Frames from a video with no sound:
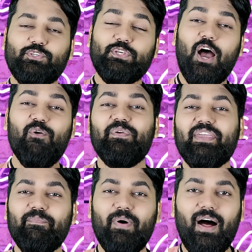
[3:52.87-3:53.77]
शाओमी
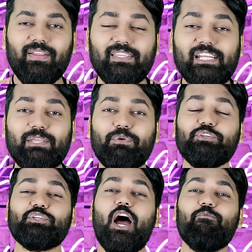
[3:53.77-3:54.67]
की बात करते हुए
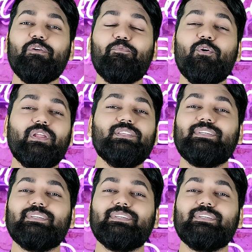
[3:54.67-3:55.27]
शाओमी 14